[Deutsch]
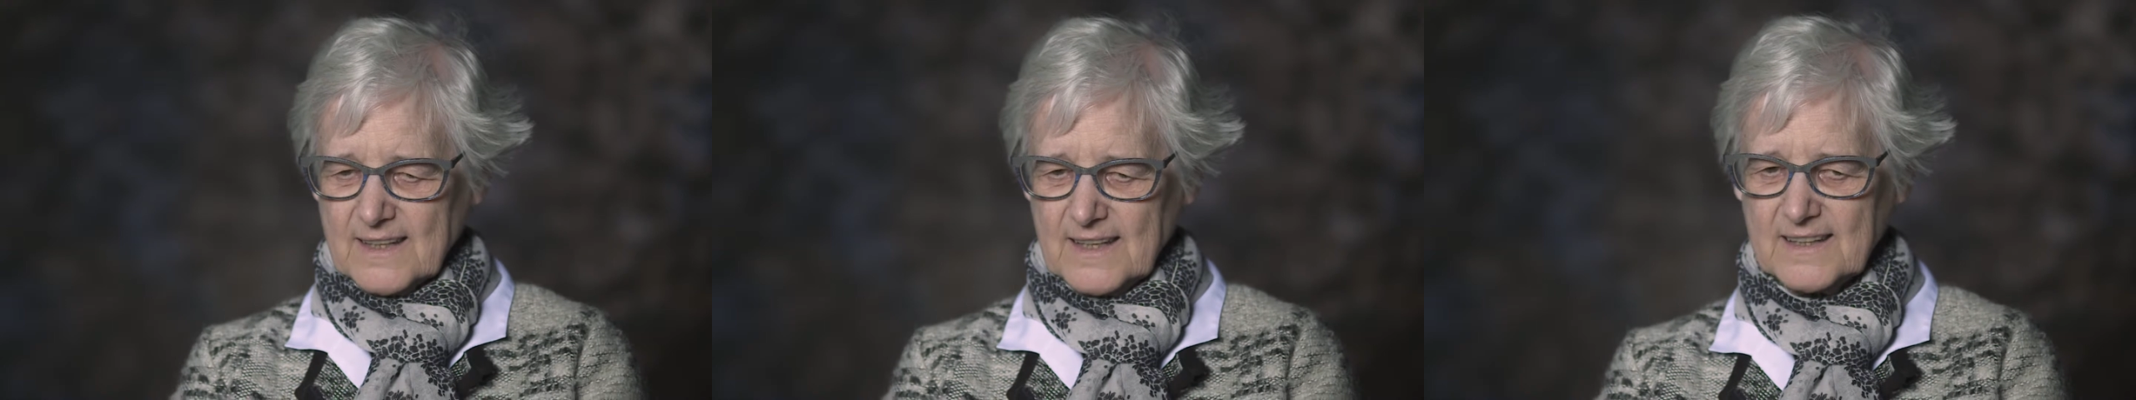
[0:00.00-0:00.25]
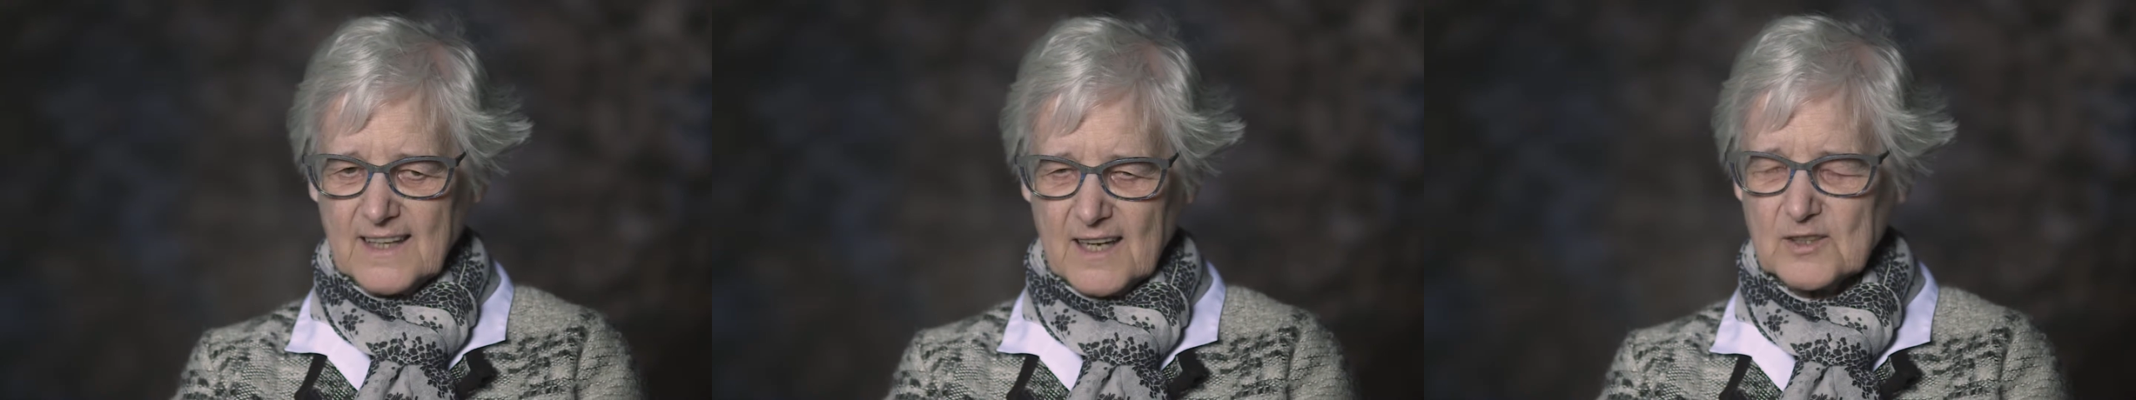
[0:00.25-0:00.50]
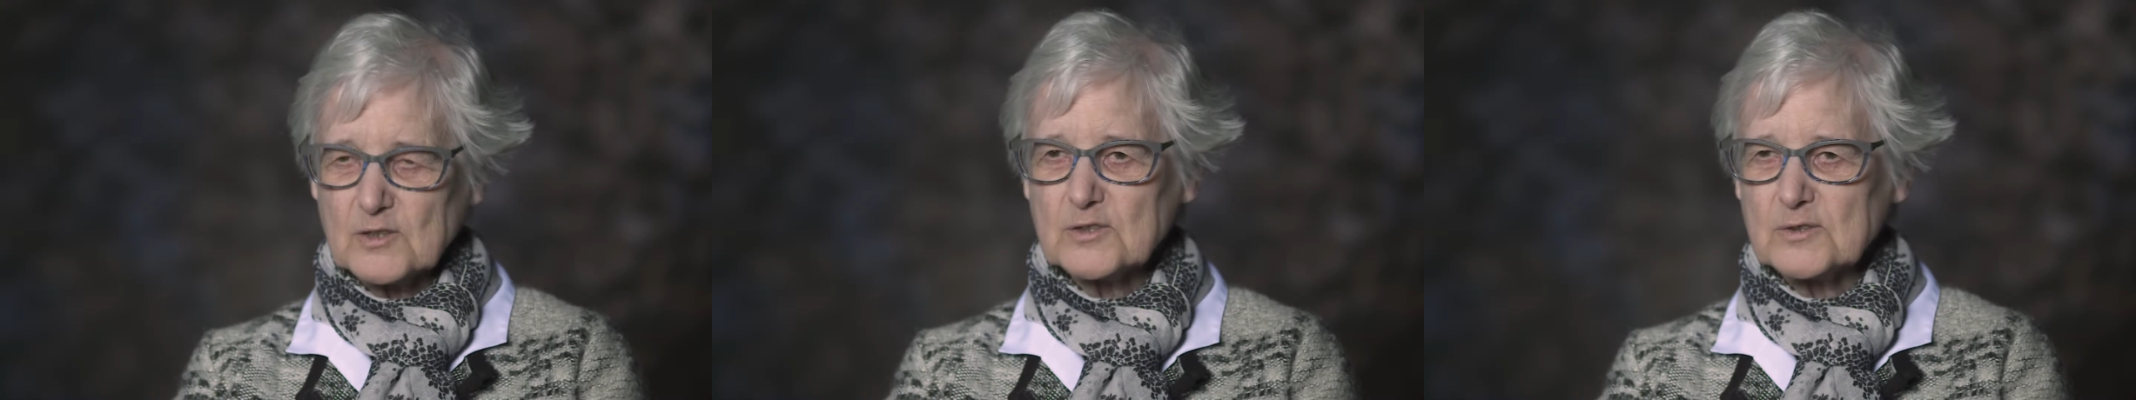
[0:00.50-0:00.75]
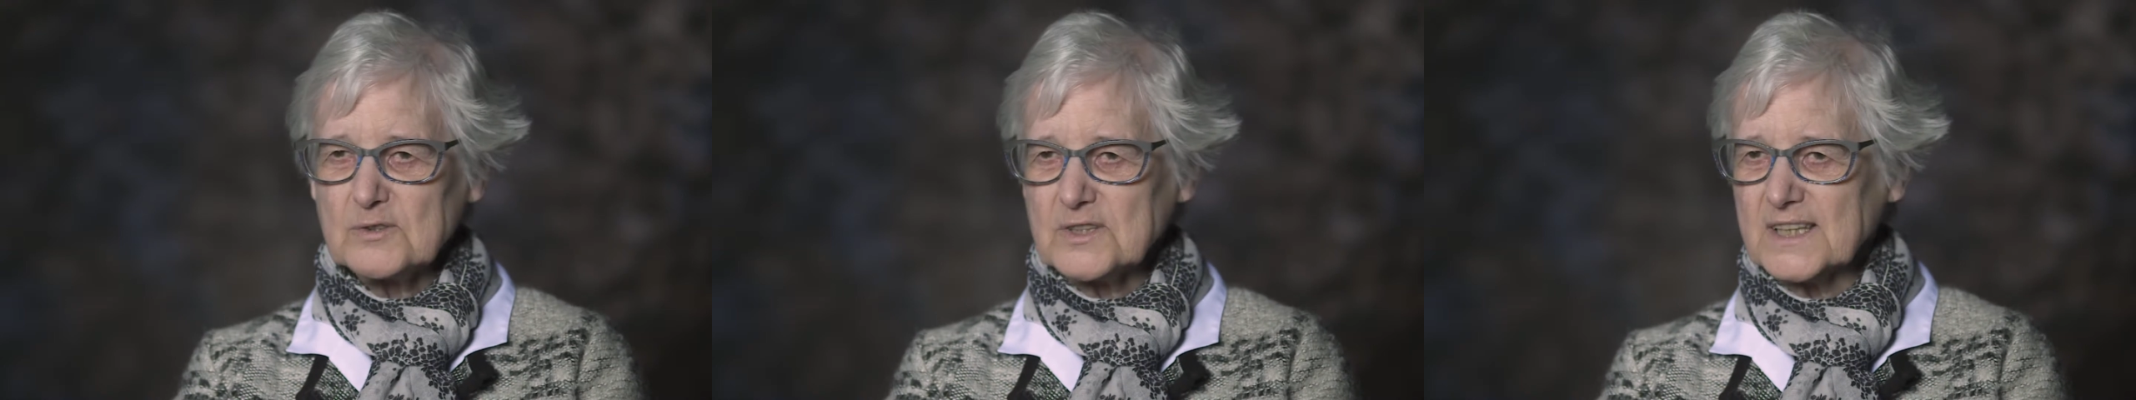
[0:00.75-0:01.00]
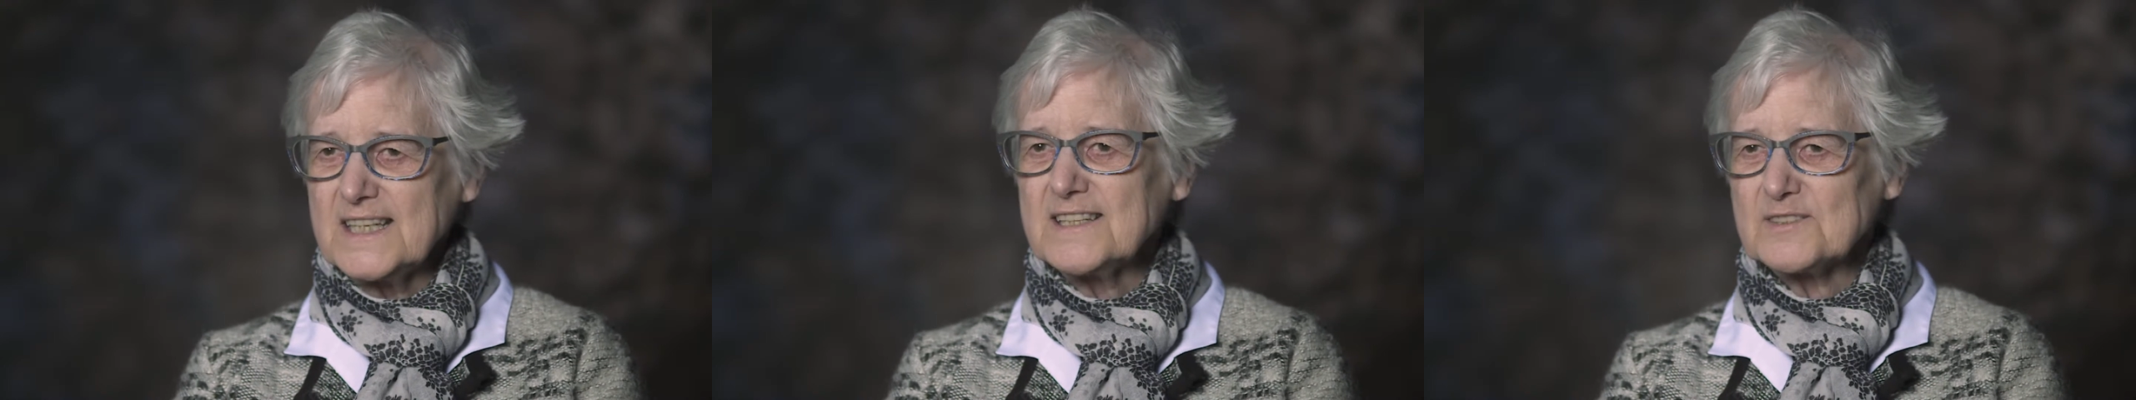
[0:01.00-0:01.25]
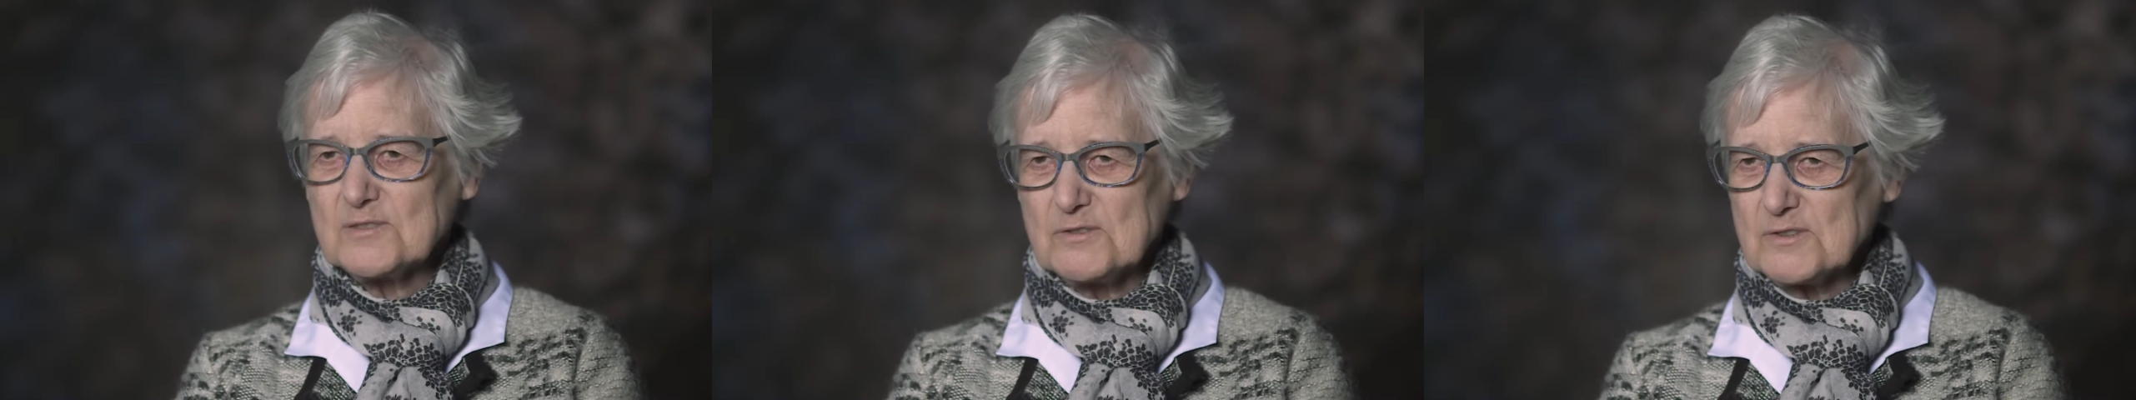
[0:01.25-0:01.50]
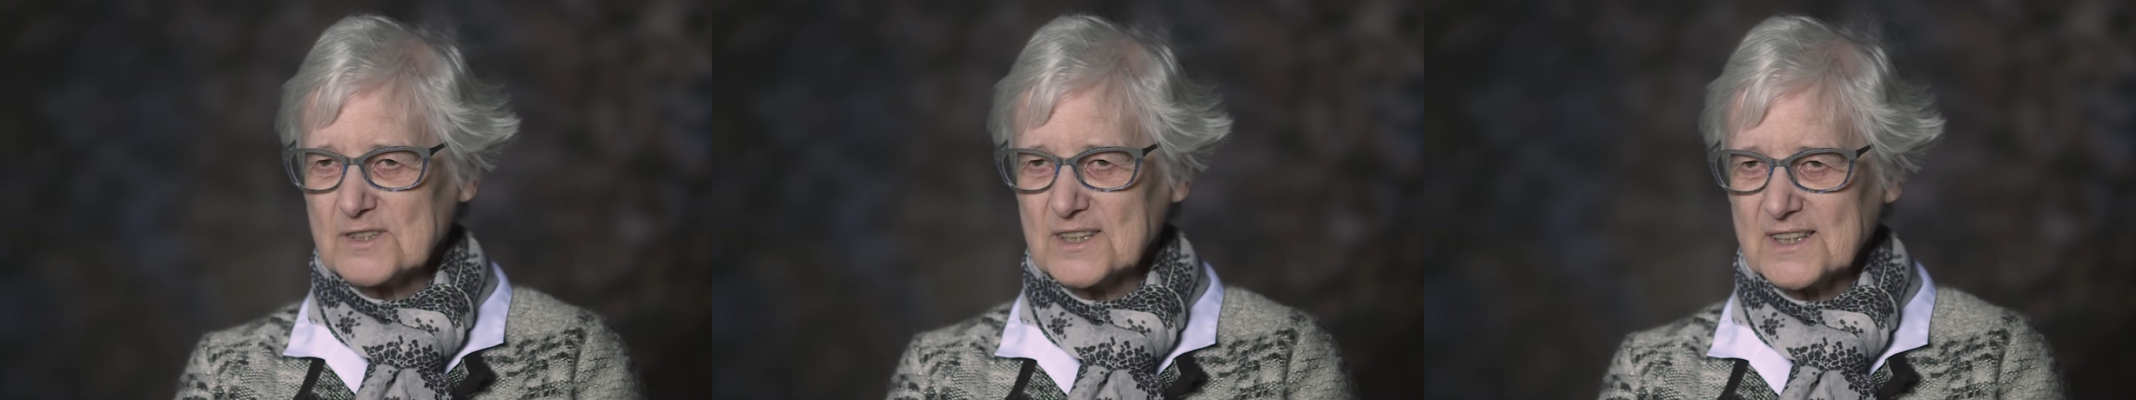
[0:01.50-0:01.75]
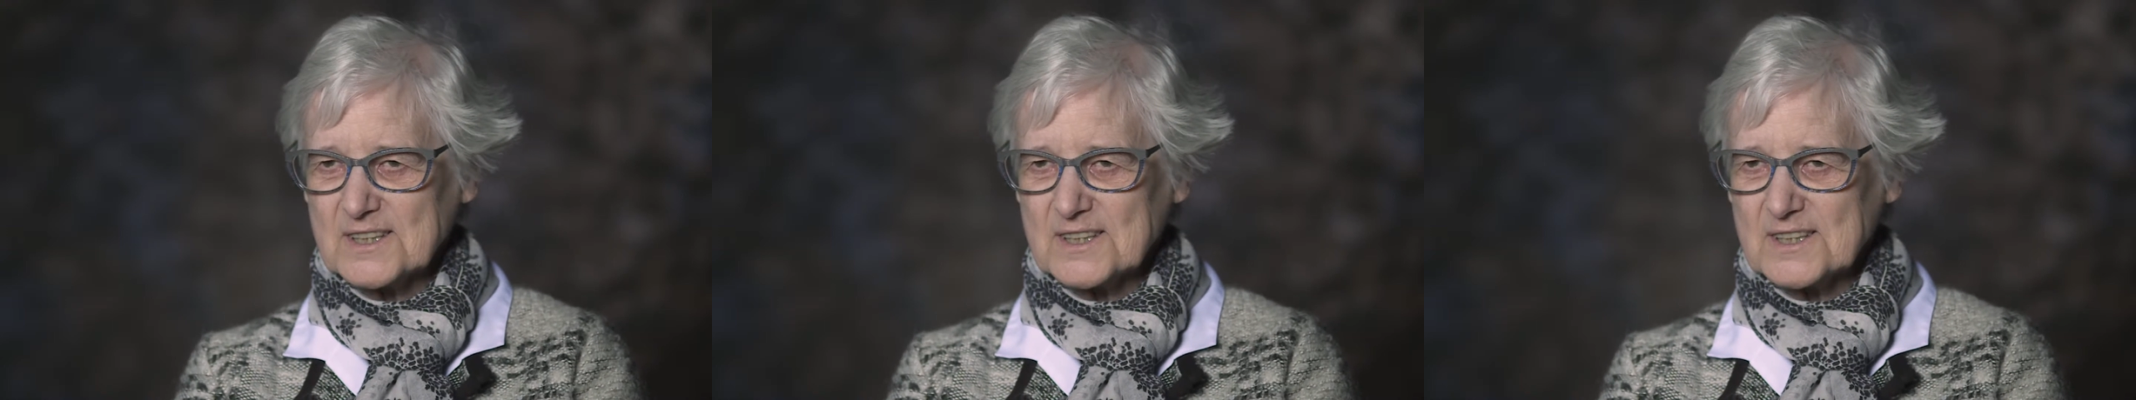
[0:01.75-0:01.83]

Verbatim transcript: Ich hatte so eine riesengroße